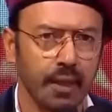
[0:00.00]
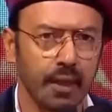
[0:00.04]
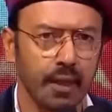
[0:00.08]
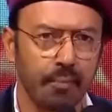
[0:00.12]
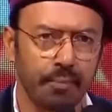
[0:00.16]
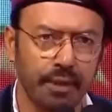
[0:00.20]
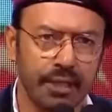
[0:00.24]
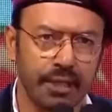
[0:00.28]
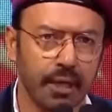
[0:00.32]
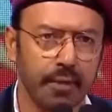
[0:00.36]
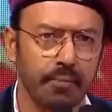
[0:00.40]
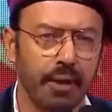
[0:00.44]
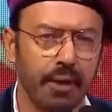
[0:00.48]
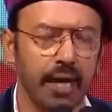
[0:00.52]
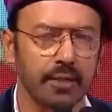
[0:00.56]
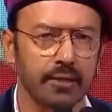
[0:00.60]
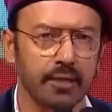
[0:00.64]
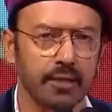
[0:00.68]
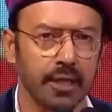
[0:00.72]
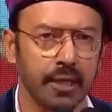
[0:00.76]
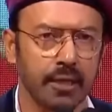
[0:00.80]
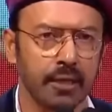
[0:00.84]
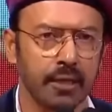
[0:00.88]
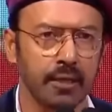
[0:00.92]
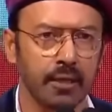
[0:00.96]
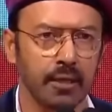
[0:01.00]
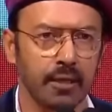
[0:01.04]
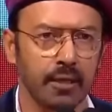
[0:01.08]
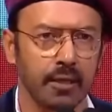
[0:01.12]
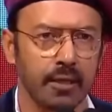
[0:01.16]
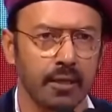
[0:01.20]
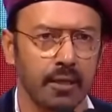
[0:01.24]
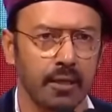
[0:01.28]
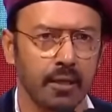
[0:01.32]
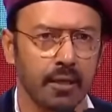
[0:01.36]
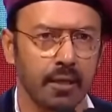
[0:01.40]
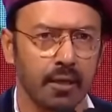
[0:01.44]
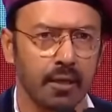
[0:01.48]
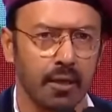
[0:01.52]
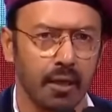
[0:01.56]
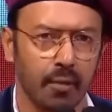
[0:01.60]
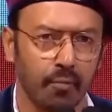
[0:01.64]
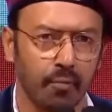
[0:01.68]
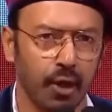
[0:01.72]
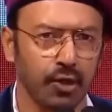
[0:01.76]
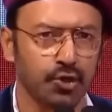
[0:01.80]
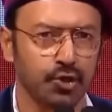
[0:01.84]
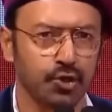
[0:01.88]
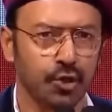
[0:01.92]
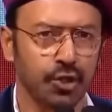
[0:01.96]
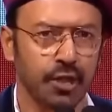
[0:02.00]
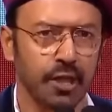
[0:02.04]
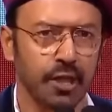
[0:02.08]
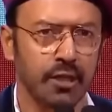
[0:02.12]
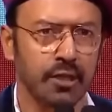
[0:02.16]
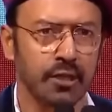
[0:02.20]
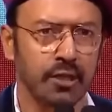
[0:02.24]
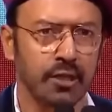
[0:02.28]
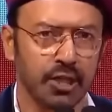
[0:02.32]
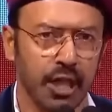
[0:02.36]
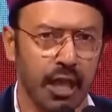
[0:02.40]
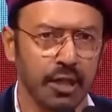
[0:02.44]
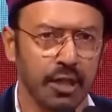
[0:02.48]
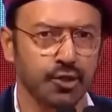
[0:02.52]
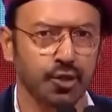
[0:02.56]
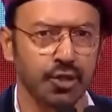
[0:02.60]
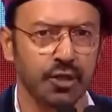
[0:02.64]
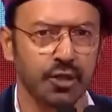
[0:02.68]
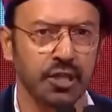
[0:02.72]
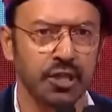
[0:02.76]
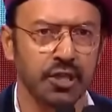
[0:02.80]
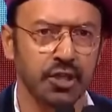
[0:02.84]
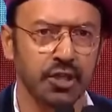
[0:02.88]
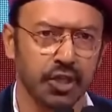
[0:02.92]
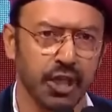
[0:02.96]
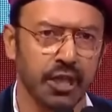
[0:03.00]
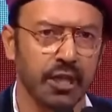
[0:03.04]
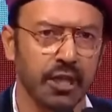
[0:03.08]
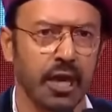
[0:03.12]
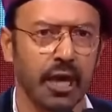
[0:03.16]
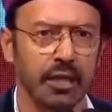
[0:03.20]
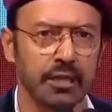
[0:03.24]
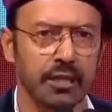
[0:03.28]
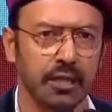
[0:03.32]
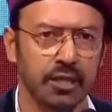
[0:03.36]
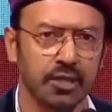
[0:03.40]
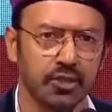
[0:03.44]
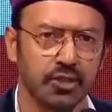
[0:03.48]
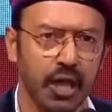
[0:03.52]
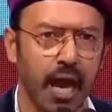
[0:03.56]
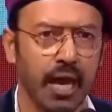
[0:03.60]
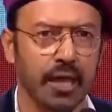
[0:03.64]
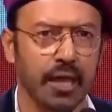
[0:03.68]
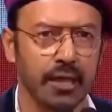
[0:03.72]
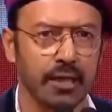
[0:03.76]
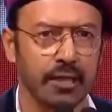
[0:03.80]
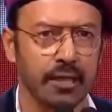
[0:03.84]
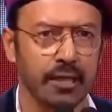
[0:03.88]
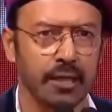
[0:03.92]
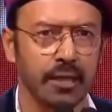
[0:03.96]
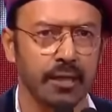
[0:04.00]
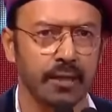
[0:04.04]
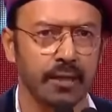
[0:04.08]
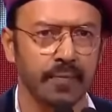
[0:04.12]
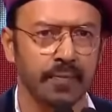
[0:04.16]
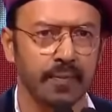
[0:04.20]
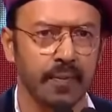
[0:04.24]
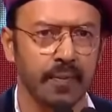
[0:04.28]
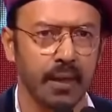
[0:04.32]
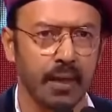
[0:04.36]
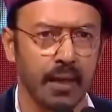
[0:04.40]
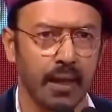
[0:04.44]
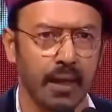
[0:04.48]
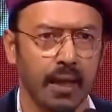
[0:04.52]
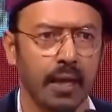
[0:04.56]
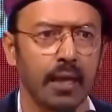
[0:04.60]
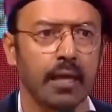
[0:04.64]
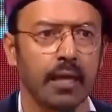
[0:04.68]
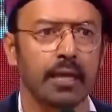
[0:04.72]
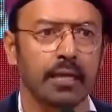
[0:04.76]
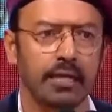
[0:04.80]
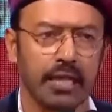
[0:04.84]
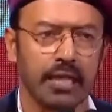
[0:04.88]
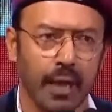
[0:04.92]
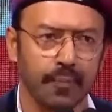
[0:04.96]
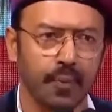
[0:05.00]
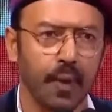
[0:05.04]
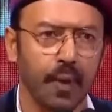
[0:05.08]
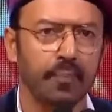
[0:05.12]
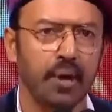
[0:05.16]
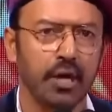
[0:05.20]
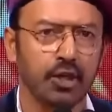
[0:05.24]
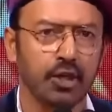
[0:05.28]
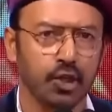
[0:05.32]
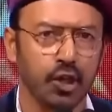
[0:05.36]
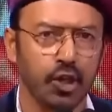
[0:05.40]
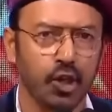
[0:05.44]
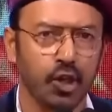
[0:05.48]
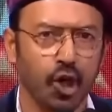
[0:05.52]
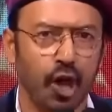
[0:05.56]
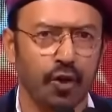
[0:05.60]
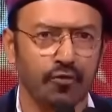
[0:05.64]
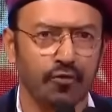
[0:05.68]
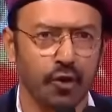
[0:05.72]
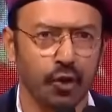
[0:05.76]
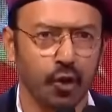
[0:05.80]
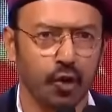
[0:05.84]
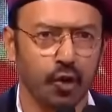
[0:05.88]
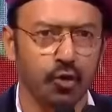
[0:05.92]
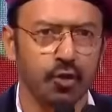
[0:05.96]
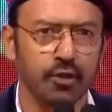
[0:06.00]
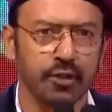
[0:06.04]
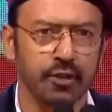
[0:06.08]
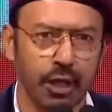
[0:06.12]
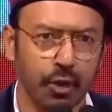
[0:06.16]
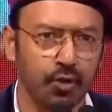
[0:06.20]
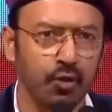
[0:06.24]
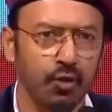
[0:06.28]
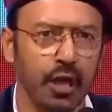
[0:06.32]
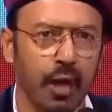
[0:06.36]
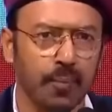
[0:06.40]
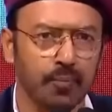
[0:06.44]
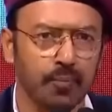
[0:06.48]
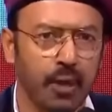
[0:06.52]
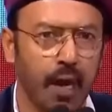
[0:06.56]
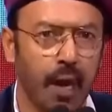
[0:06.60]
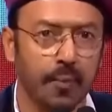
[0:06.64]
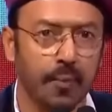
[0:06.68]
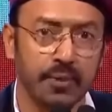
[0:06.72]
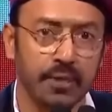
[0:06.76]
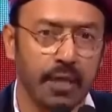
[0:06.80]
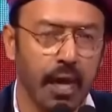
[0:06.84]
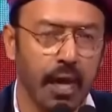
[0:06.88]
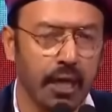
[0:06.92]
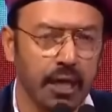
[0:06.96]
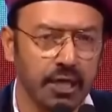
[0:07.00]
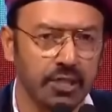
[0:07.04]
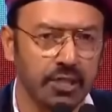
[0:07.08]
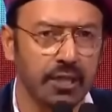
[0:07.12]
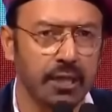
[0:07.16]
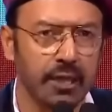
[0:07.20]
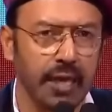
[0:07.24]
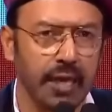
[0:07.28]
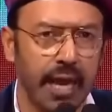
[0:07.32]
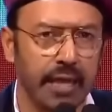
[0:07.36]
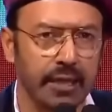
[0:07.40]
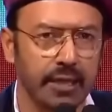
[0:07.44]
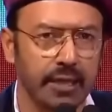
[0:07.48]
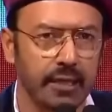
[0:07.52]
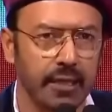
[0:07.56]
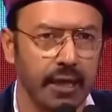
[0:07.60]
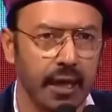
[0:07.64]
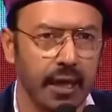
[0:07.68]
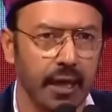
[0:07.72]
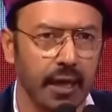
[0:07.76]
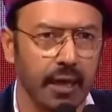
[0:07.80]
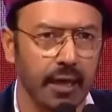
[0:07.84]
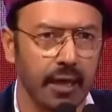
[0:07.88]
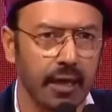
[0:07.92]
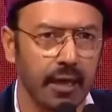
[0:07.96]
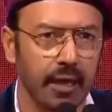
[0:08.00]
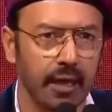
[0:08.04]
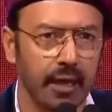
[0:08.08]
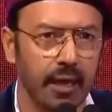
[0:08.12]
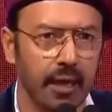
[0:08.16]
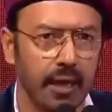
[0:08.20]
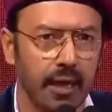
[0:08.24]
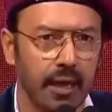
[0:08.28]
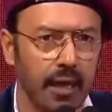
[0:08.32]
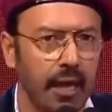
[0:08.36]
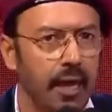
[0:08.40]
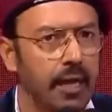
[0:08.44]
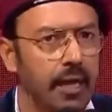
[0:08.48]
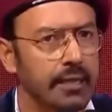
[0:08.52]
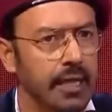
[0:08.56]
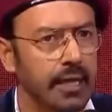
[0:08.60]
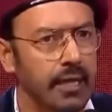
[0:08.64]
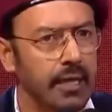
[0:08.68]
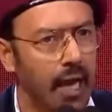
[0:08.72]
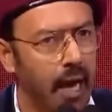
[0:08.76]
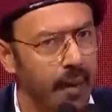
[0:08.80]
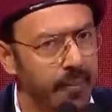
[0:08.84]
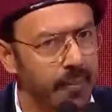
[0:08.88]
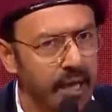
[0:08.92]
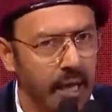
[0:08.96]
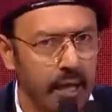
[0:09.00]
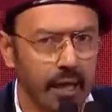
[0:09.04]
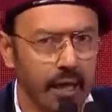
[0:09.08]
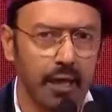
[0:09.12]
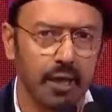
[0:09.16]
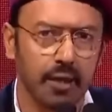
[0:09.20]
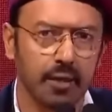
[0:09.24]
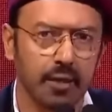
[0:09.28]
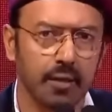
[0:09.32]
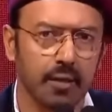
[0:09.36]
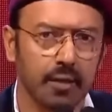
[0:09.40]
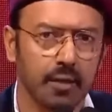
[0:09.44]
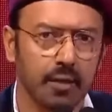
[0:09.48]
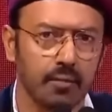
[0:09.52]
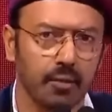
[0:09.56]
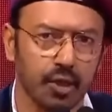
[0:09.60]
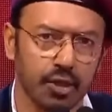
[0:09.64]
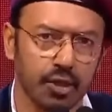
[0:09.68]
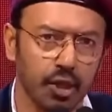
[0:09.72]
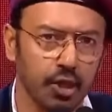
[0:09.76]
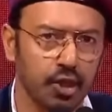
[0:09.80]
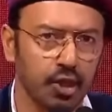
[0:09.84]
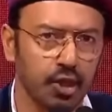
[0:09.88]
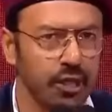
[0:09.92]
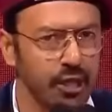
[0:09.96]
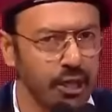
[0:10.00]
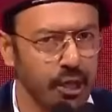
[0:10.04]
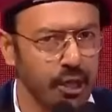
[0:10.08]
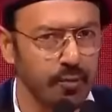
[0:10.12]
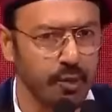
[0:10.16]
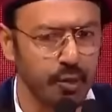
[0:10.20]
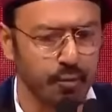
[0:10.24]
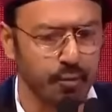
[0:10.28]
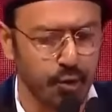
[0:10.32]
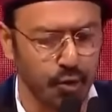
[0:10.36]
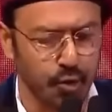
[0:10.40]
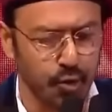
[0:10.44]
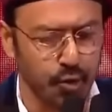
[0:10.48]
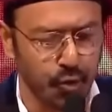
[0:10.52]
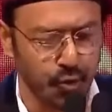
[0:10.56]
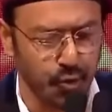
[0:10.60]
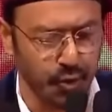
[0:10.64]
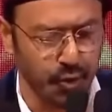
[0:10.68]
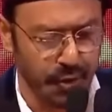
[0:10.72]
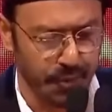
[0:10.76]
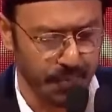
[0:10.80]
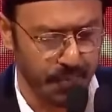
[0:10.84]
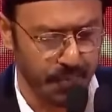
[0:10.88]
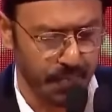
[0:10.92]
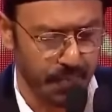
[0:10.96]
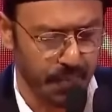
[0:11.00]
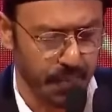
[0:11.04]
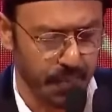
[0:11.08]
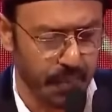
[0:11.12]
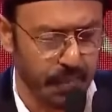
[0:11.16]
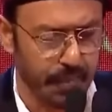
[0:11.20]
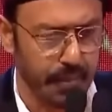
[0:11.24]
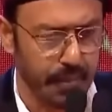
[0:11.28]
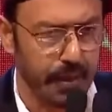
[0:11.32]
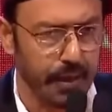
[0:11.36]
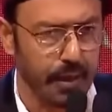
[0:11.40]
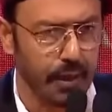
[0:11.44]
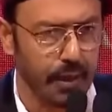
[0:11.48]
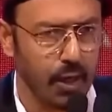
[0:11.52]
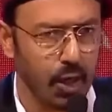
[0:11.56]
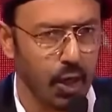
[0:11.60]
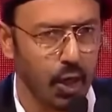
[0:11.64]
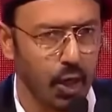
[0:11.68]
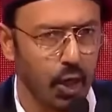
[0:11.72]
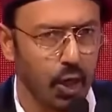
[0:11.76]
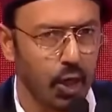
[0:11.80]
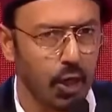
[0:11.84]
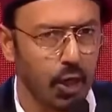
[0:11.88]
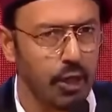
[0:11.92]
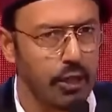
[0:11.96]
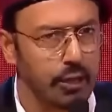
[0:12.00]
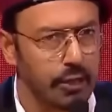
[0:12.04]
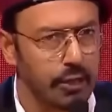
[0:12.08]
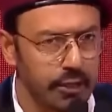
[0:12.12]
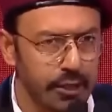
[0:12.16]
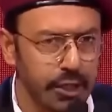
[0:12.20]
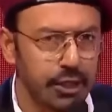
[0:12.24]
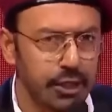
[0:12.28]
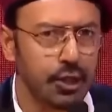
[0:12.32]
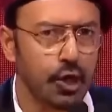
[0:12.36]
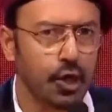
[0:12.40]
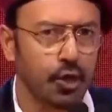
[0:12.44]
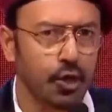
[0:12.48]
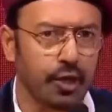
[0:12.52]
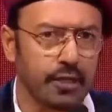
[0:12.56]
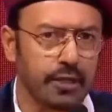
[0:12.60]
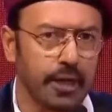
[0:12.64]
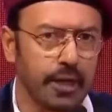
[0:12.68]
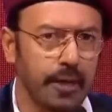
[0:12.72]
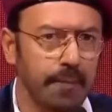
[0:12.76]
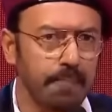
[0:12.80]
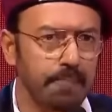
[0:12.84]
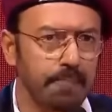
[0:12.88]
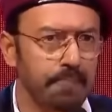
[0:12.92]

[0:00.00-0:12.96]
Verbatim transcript: পেটের ভাত দিন বস্ত্র দিন স্বাস্থ্য দিন শিক্ষা দিন চাকরি দিন তারপর পাঁচশো টাকা অফার করুন দেখুন আপনার টাকা সে নেয় কি না তাই আমি এই মতের সঙ্গে দ্বিমত পোষণ করি দ্বিতীয় কথা